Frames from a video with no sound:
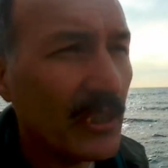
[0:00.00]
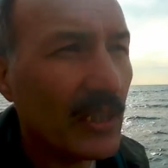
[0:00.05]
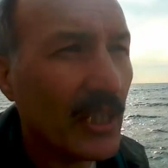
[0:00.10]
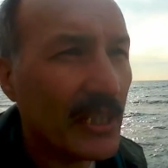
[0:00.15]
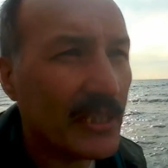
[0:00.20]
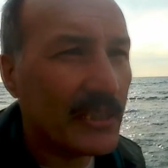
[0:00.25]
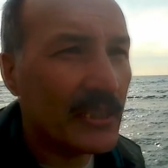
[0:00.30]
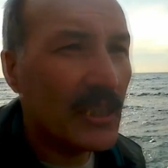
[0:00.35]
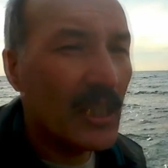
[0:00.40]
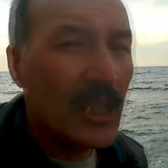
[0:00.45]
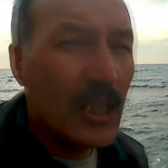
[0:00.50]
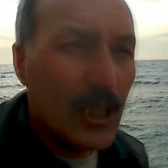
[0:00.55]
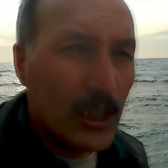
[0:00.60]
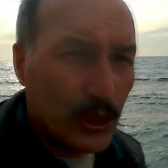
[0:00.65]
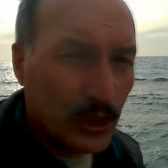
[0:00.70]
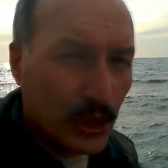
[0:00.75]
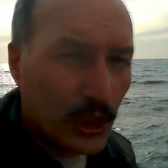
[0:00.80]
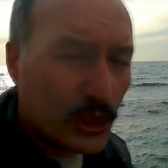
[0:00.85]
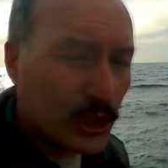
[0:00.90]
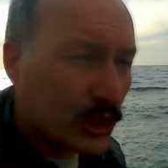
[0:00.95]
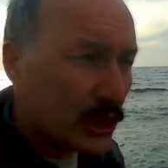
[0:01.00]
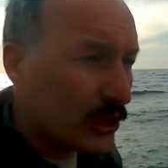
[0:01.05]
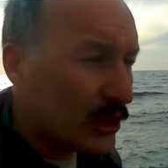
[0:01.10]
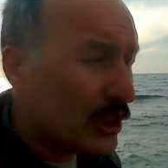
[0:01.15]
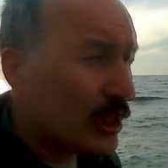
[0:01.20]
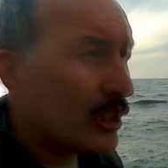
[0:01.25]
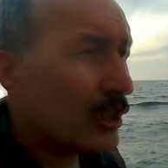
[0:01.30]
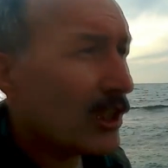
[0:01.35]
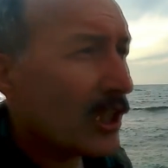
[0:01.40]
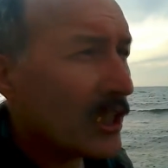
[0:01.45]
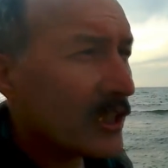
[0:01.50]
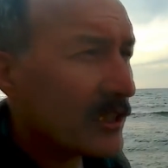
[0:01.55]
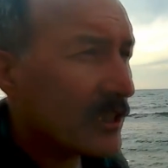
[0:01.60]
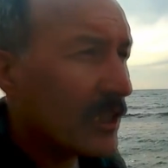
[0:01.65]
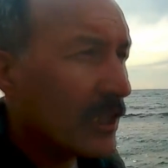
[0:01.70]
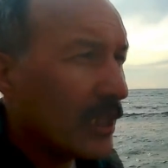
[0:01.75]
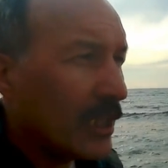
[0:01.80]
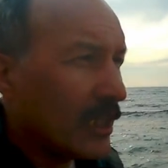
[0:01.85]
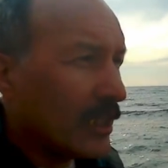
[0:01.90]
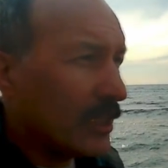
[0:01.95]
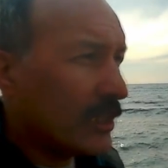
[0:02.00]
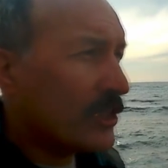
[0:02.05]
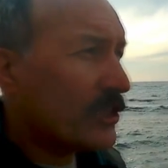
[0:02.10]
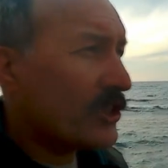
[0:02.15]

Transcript: мнилось, не снилось,